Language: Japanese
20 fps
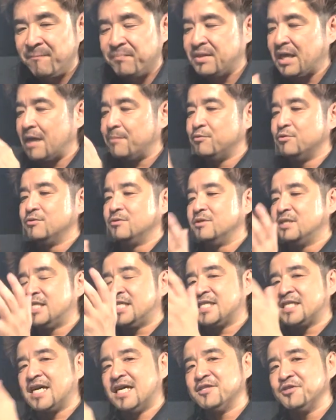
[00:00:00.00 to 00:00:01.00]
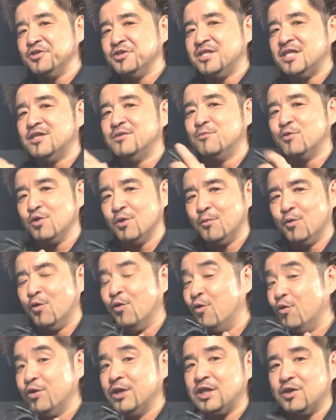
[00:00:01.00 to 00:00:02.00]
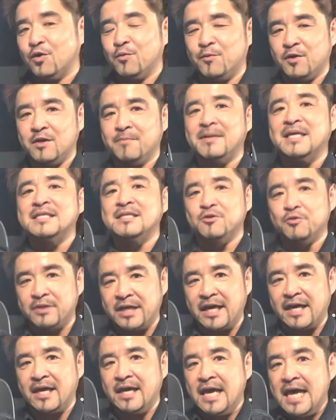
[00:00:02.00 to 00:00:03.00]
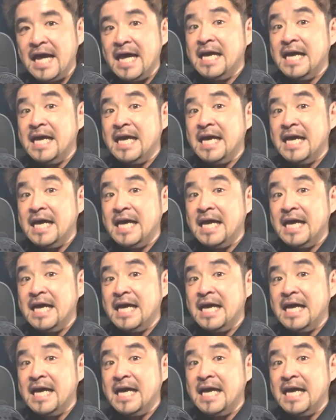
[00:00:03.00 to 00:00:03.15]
だいぶ近づいてるものも多いと思いますので